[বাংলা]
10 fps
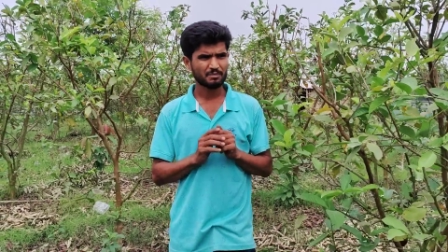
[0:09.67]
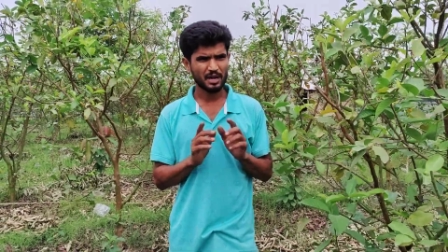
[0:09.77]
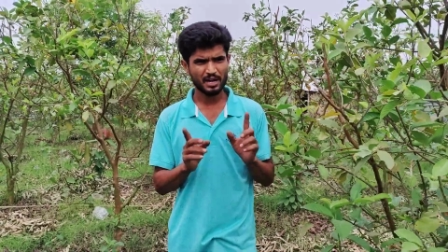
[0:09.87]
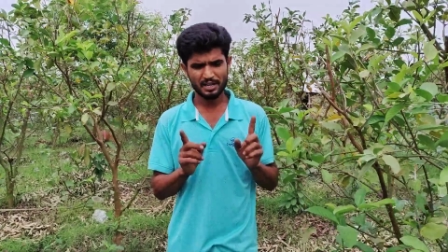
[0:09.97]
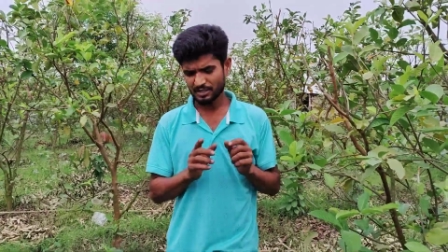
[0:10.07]

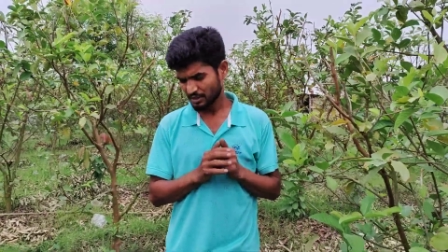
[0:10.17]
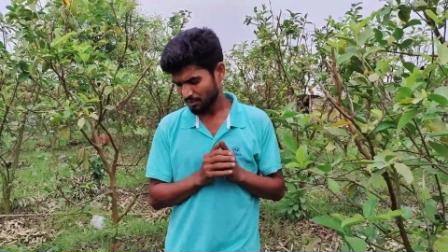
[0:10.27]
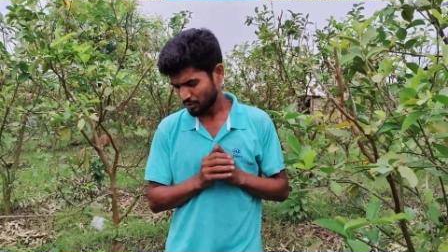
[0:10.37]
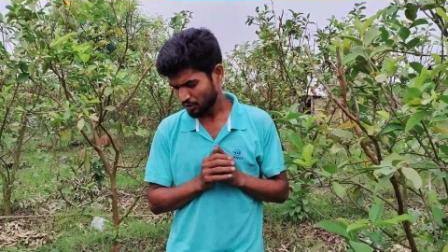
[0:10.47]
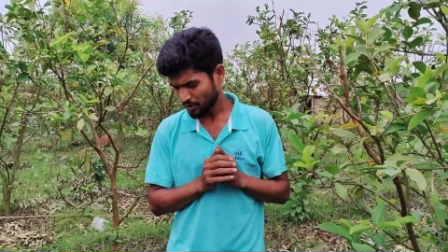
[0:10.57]
বাগানের
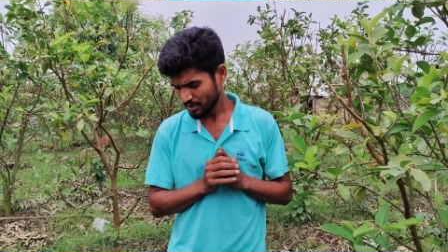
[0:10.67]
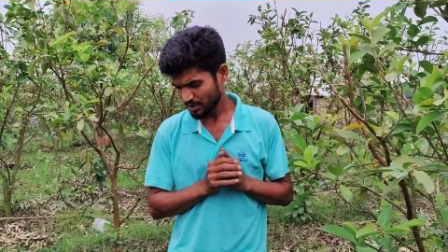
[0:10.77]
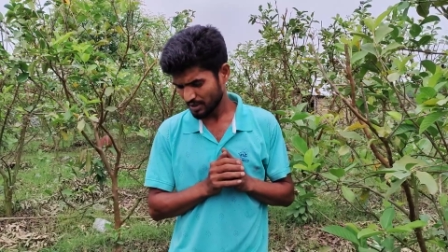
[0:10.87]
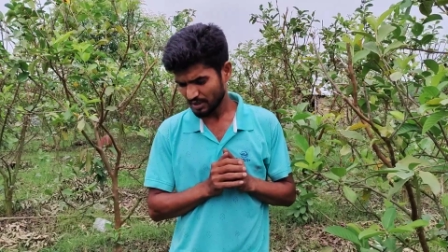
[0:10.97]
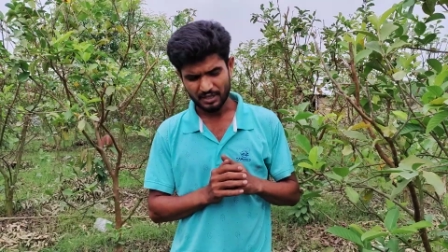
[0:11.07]
যেটা বিষয়
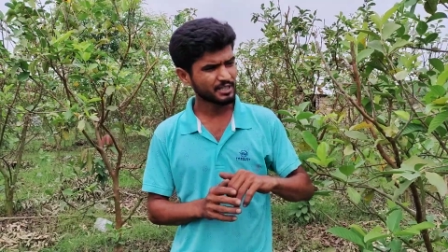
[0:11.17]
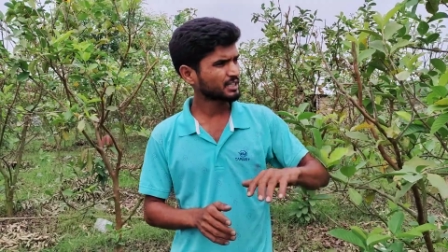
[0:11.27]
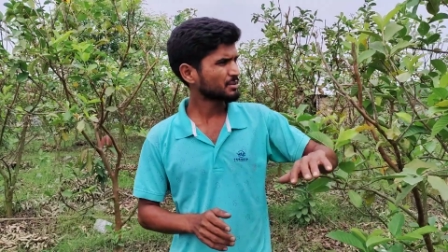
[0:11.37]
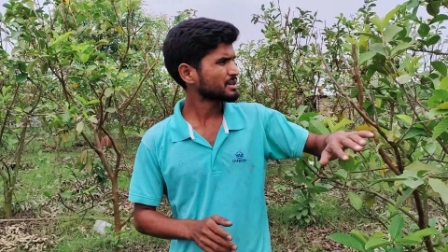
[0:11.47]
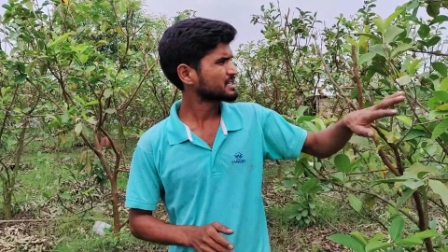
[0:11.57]

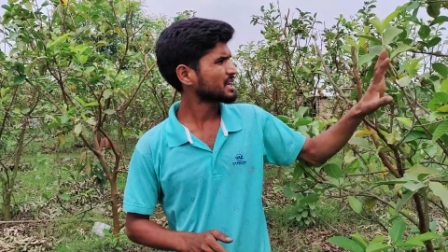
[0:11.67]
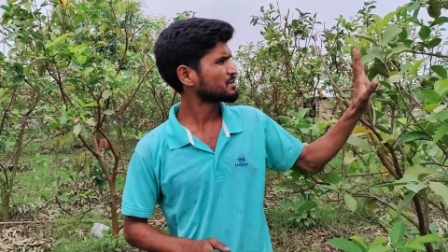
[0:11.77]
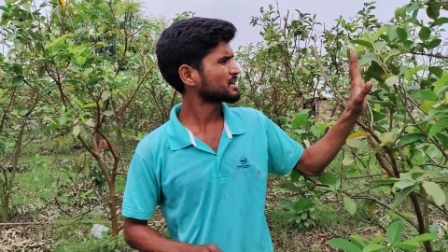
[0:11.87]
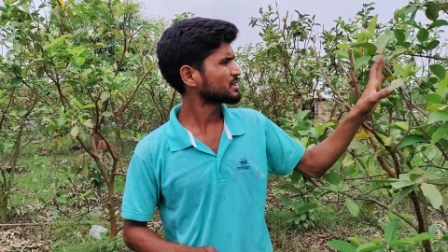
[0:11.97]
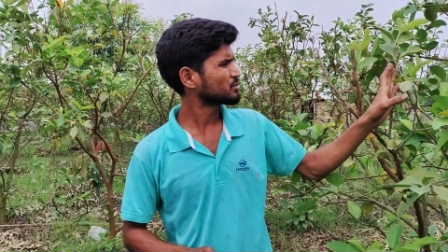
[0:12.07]
দেখতে পাচ্ছেন
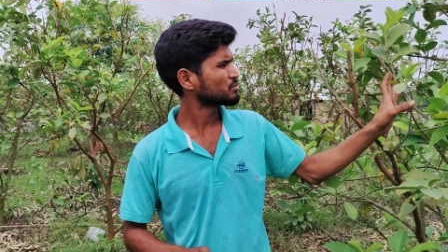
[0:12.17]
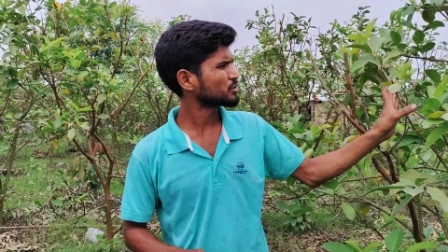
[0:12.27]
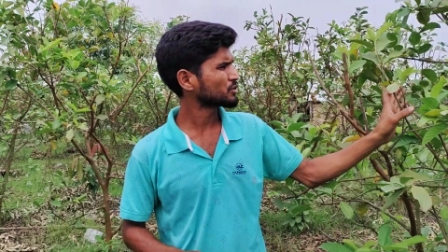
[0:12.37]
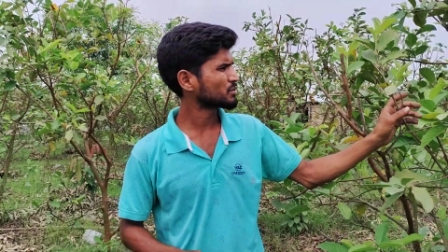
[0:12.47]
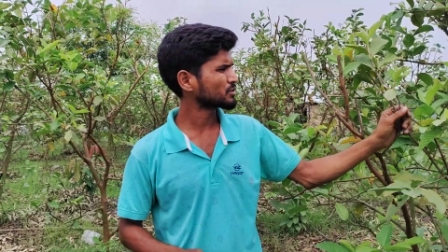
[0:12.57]
আমি কিন্তু
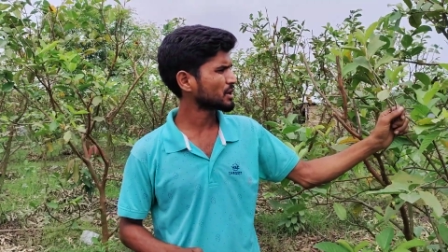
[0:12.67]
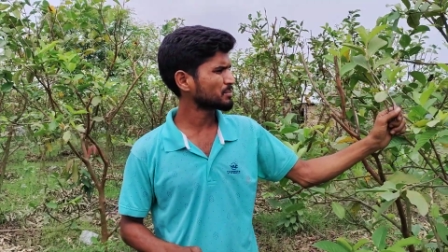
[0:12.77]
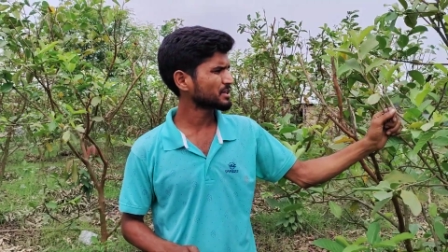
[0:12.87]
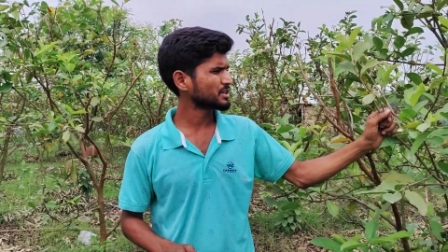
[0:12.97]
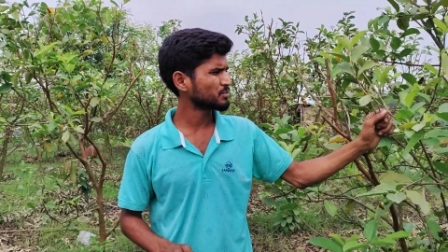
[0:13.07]
প্রথমত
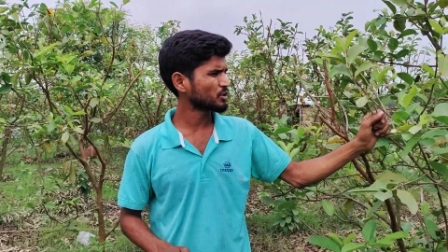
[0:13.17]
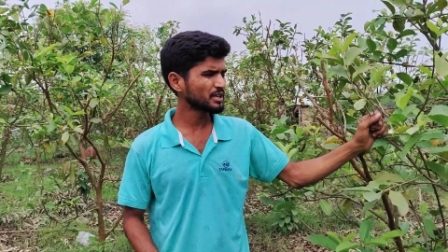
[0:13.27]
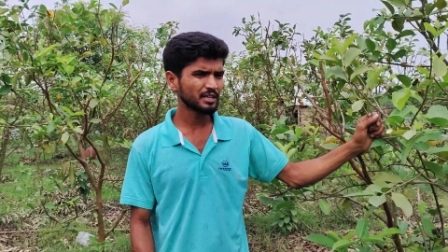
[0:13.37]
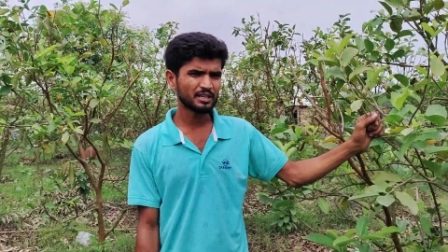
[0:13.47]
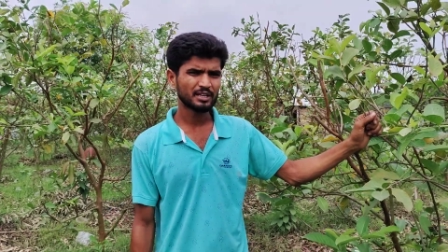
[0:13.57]
আপনাদের বলি